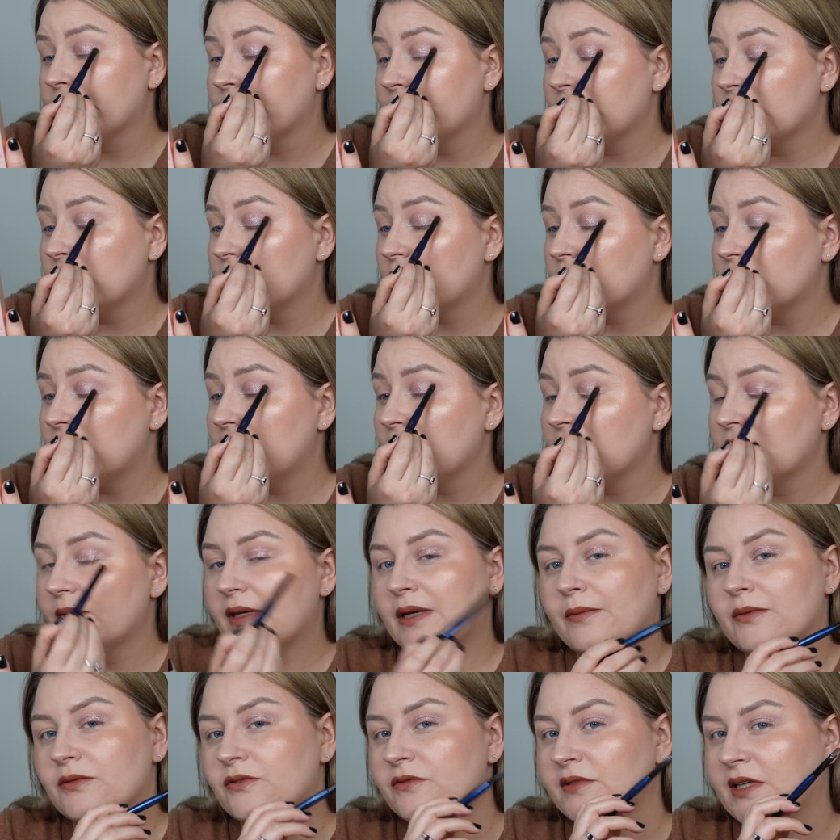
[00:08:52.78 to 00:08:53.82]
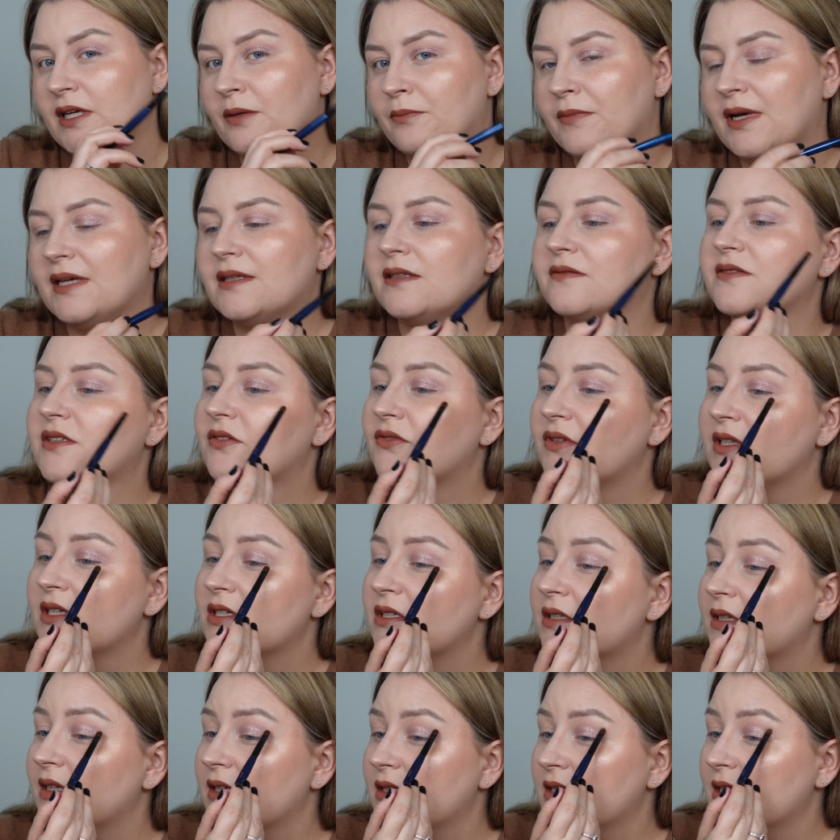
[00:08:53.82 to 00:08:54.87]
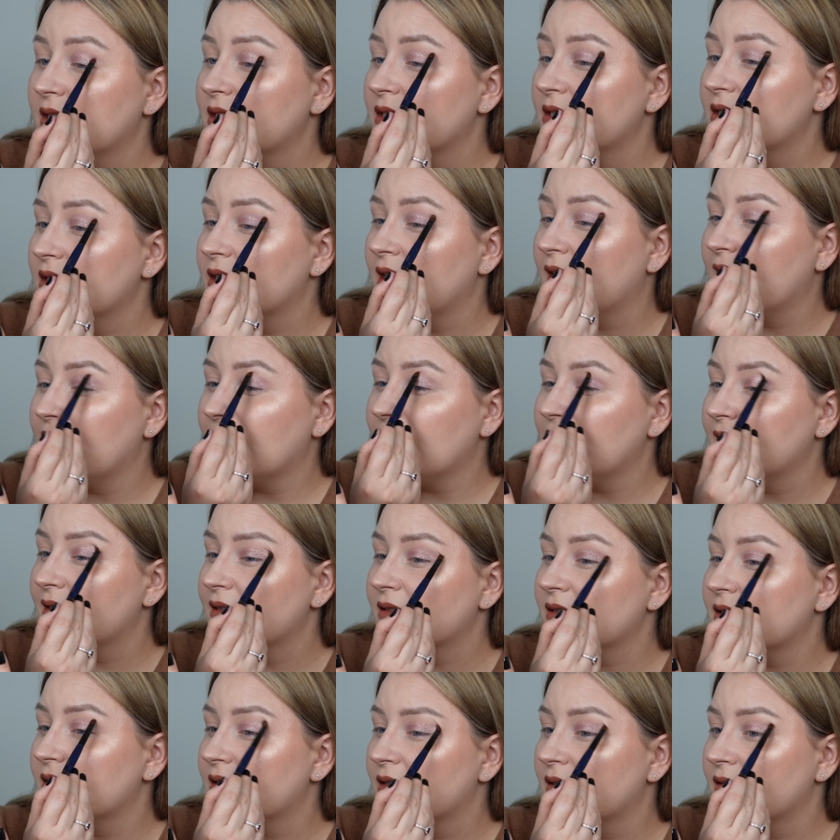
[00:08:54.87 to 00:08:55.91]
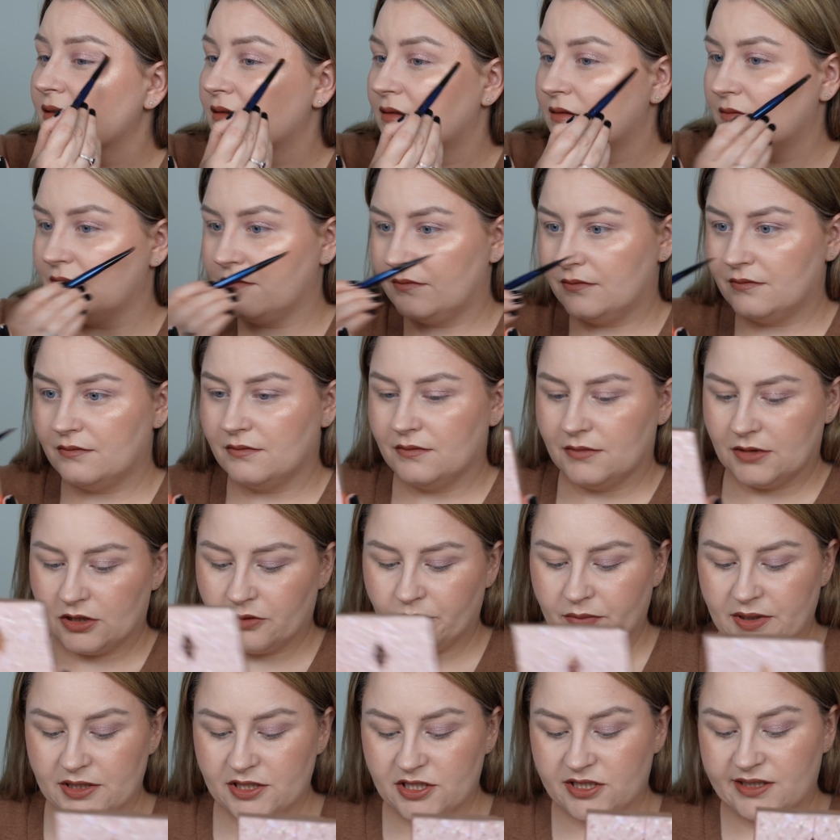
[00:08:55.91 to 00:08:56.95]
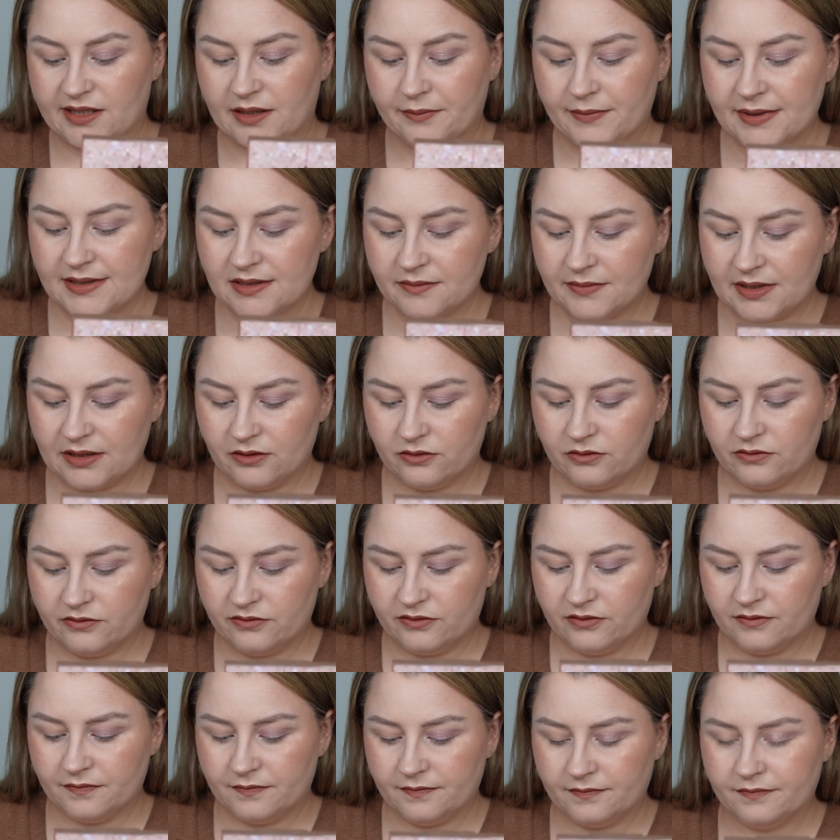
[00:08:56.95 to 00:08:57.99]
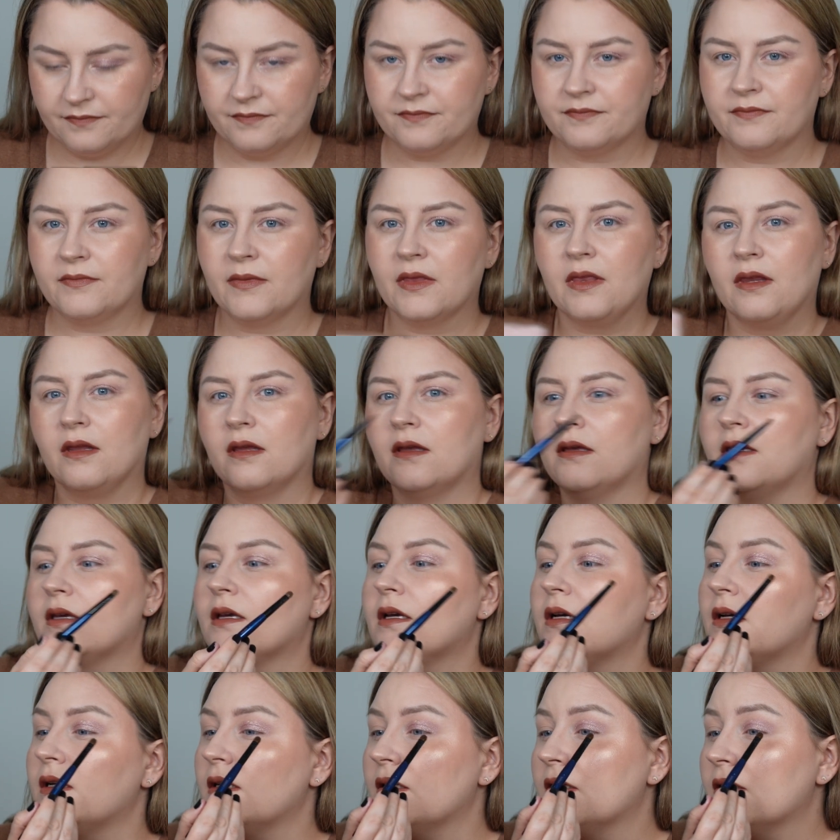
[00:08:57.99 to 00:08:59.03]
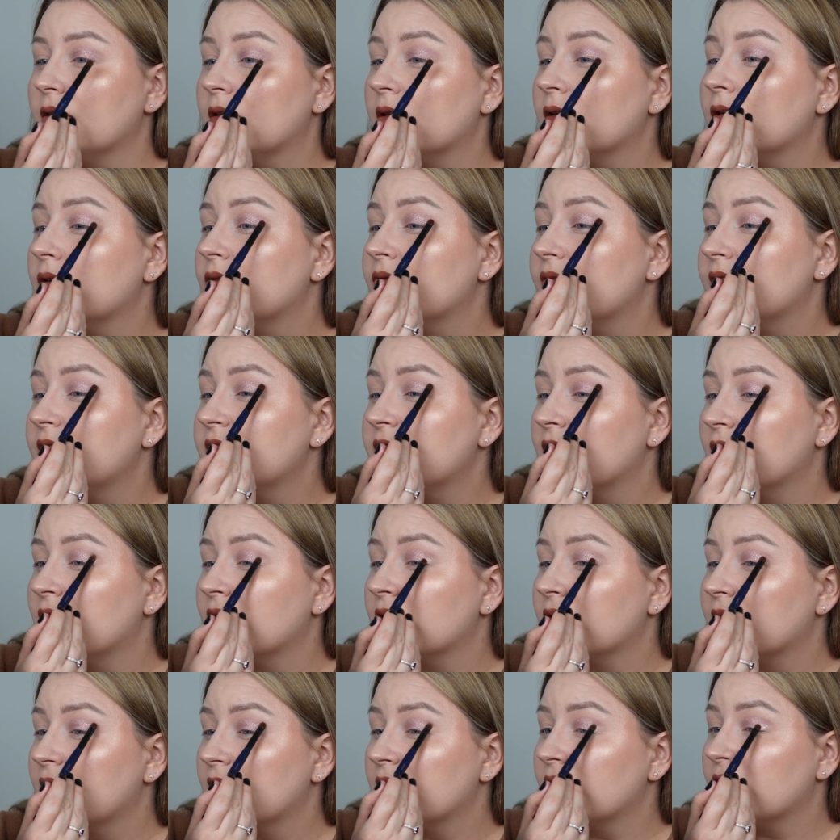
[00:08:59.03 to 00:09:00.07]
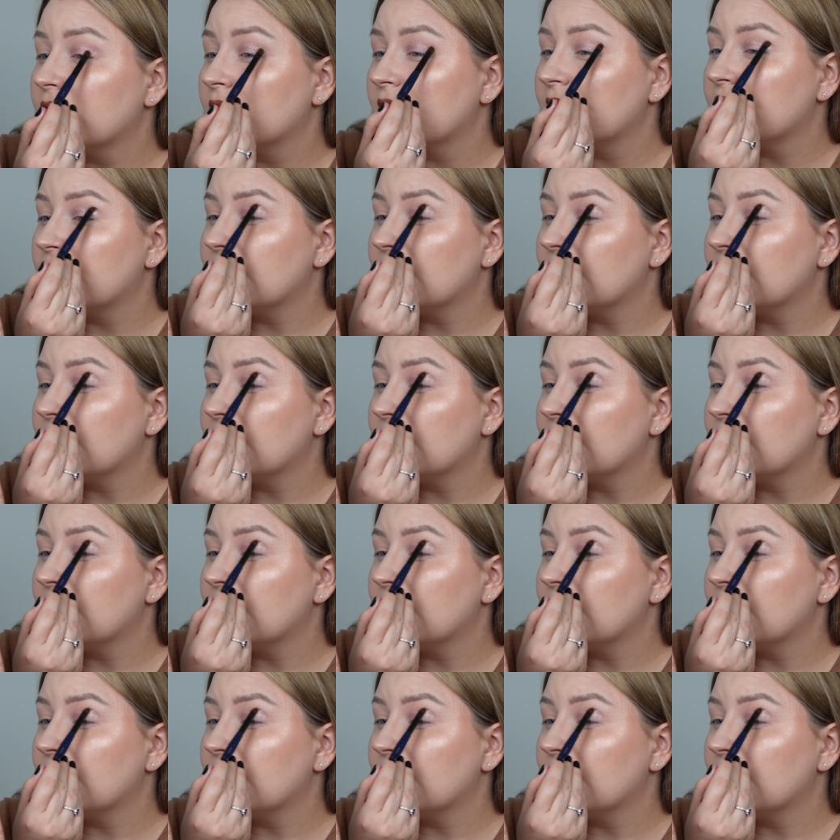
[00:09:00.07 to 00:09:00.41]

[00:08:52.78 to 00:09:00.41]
No normalnie miałabym tutaj mat w zewnętrznej części, ale że robię dzisiaj bez matów, to wyciągnę trochę